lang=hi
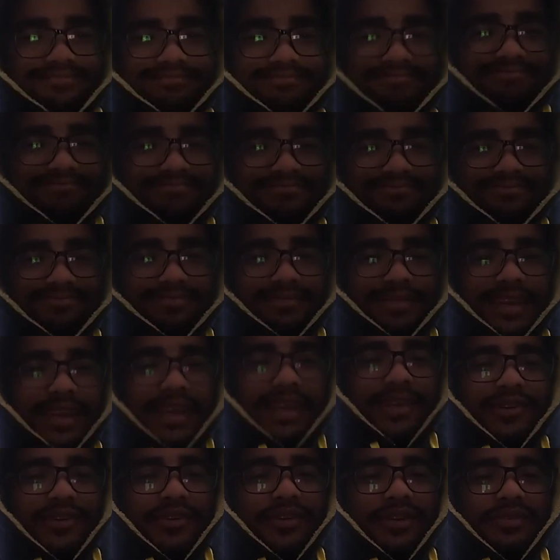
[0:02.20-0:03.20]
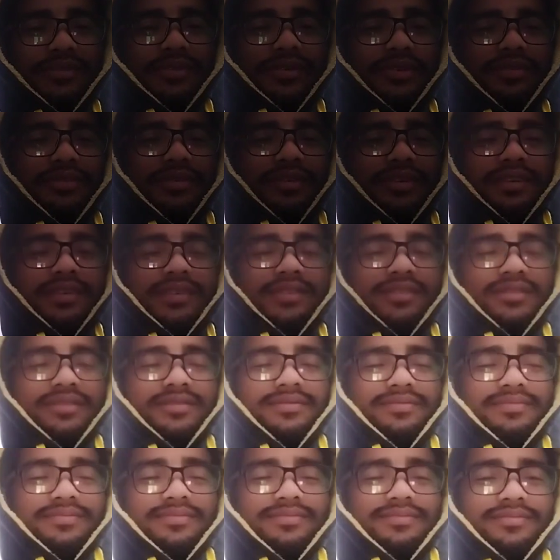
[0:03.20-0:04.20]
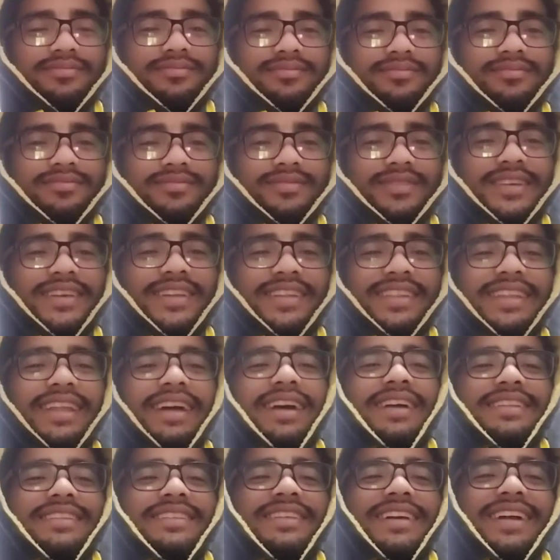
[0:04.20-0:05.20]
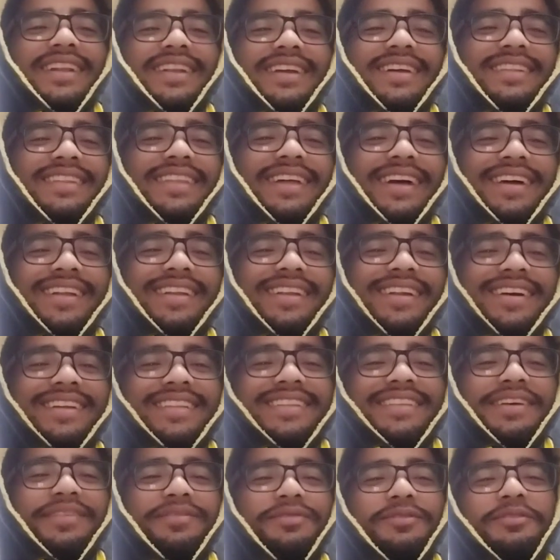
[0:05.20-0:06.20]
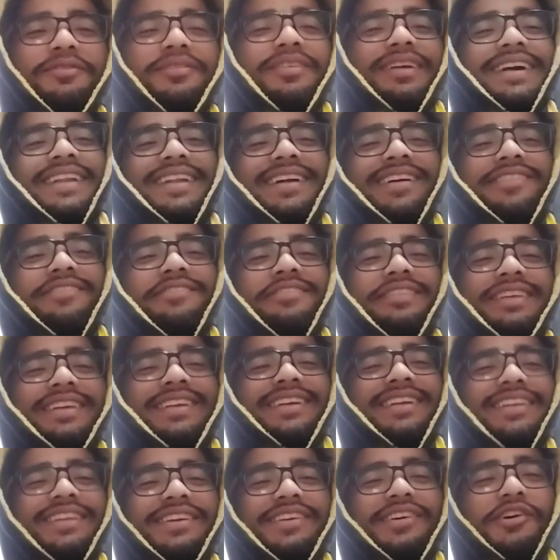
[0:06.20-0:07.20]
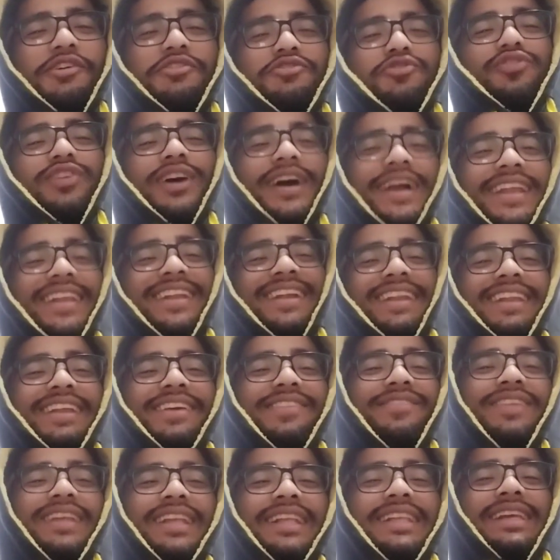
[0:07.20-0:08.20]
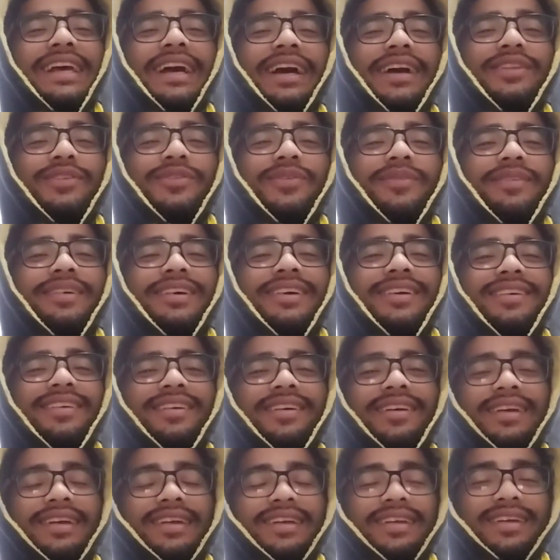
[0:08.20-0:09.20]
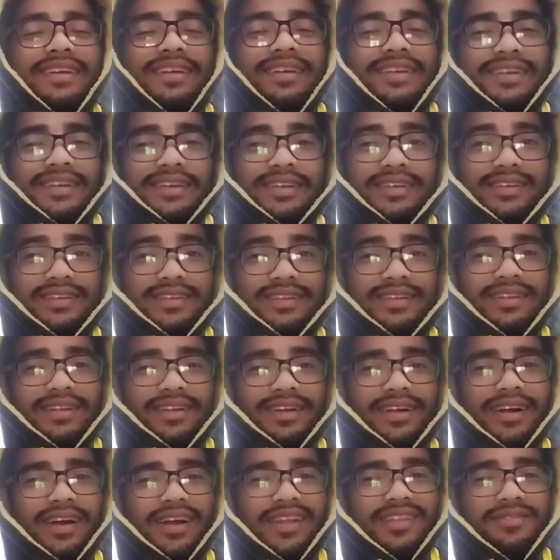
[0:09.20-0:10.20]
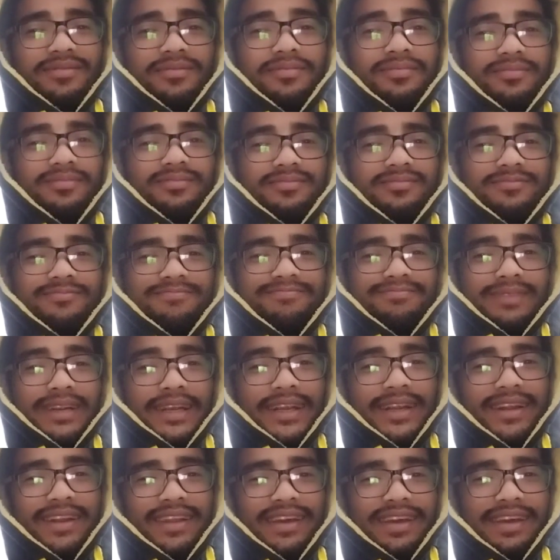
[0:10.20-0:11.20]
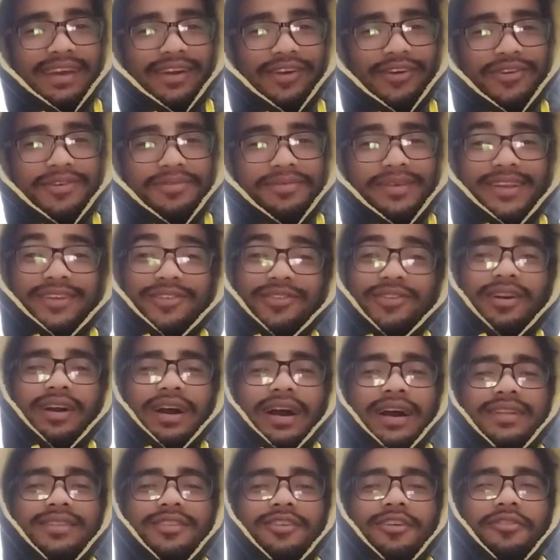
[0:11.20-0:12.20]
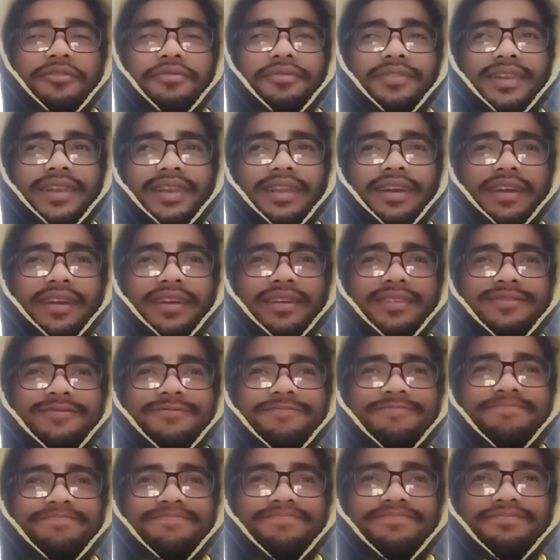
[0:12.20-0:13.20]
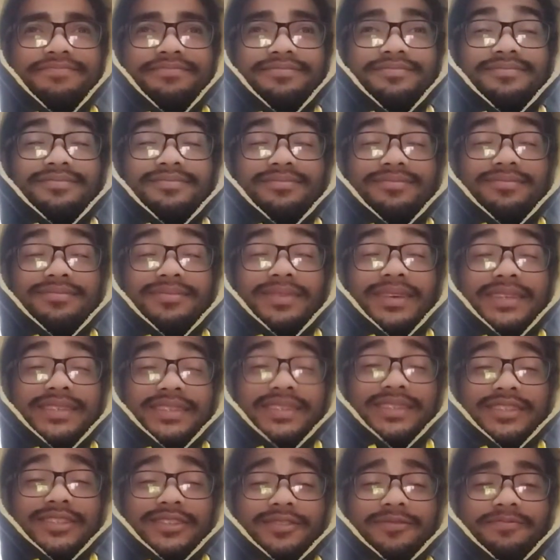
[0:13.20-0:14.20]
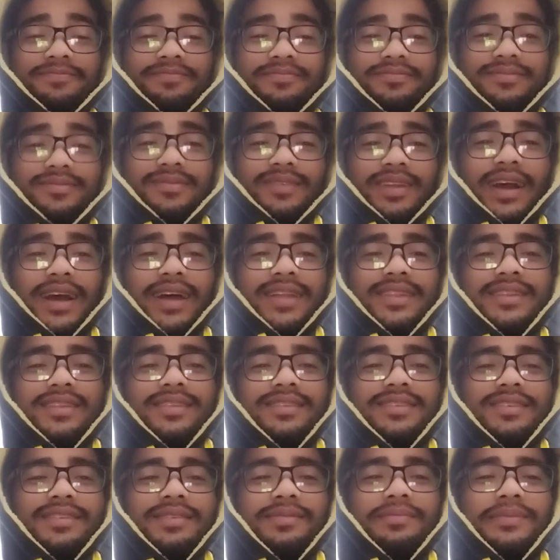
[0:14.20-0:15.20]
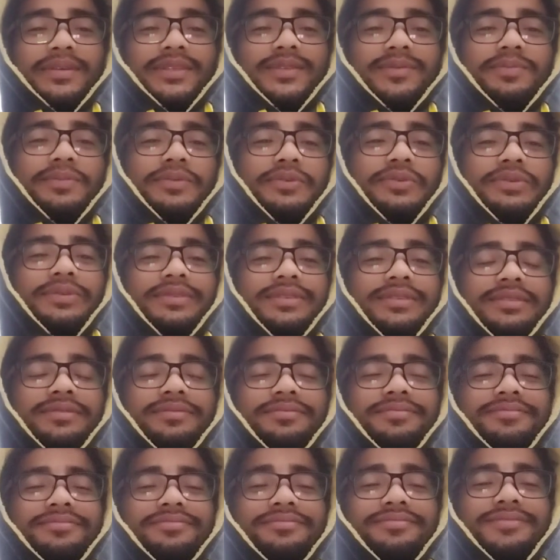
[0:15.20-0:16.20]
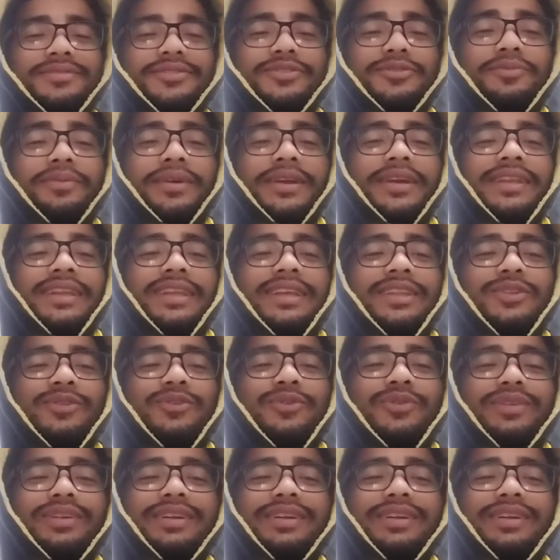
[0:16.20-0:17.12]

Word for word: हेलो एवरीवन कितना अच्छा रहता है ना जब तुम्हारा वीकली ऑफ फाइनली मिल जाए तुम्हें आज मंडे है और मेरे को आज ऑफ मिल रहा है बट आज से मजबूर सुबह ही नींद खुल गई